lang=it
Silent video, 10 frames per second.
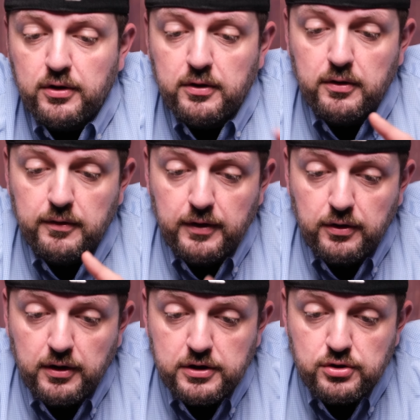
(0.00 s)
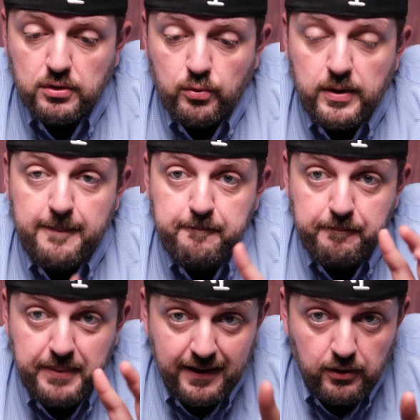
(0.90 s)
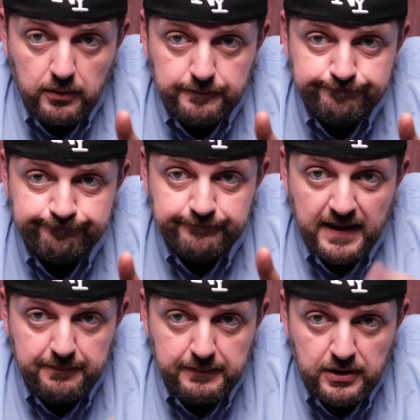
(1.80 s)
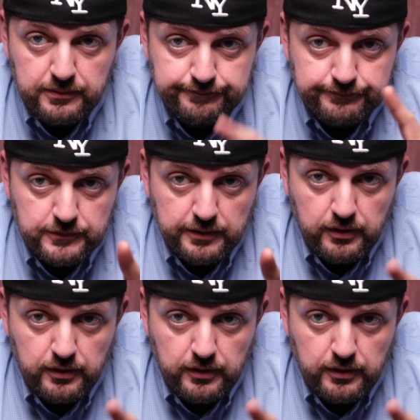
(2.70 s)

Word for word: Io ve lo lascio qui, però è mio, non me